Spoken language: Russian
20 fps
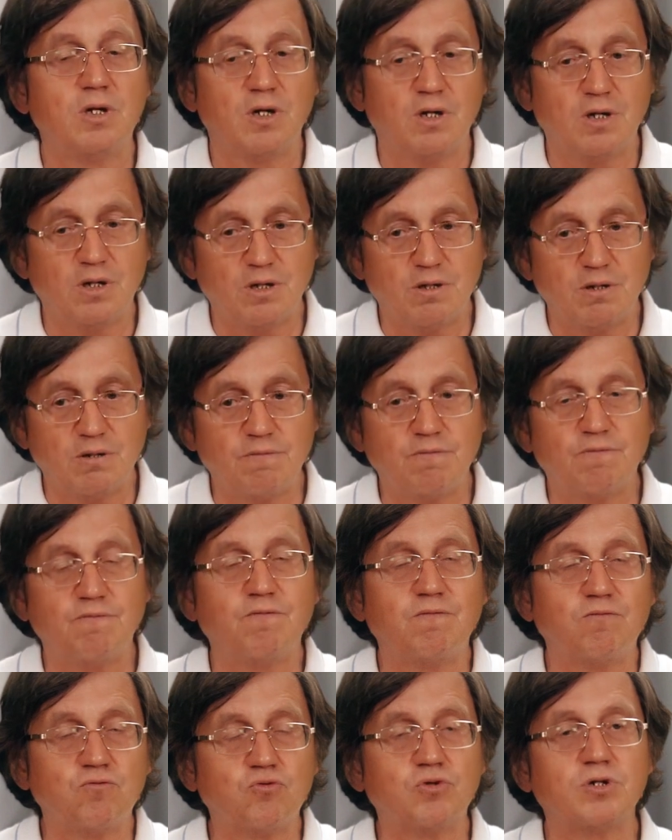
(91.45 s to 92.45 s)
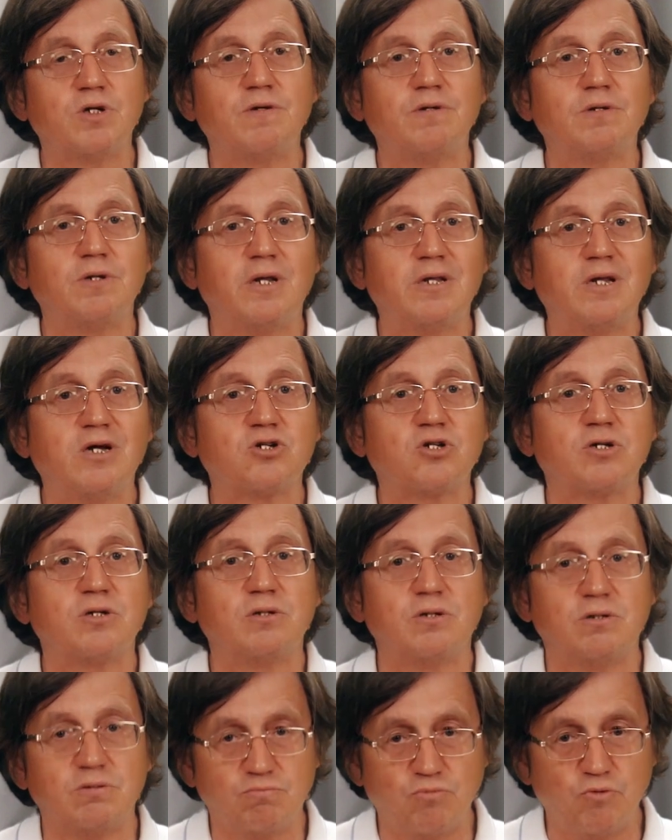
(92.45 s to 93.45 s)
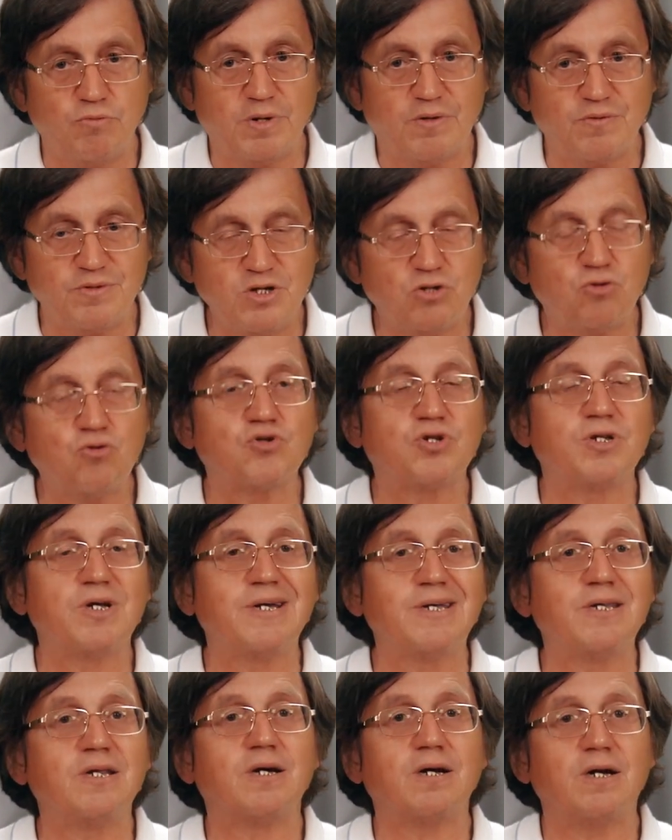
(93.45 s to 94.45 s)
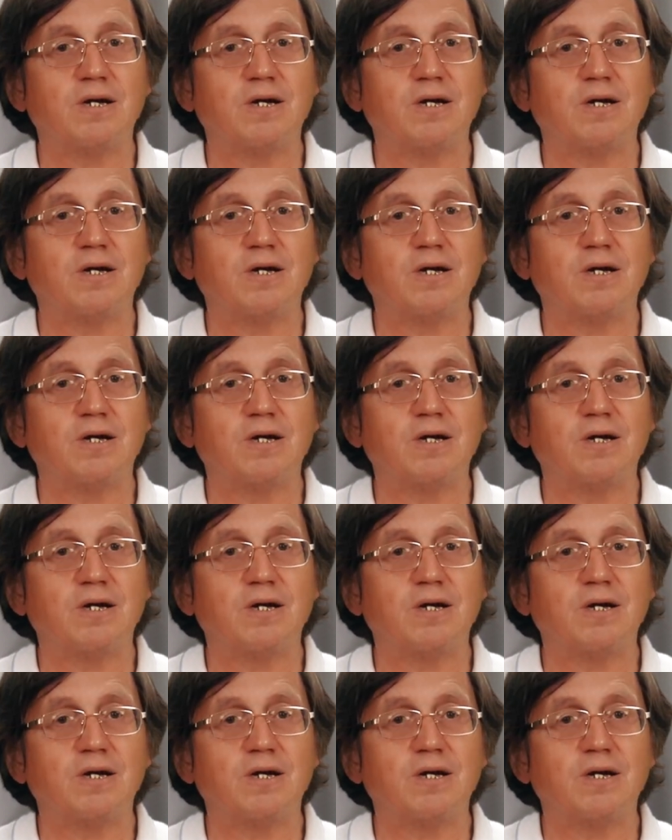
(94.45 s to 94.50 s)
э, уже на наш, э, будем так говорить, не то что рынок,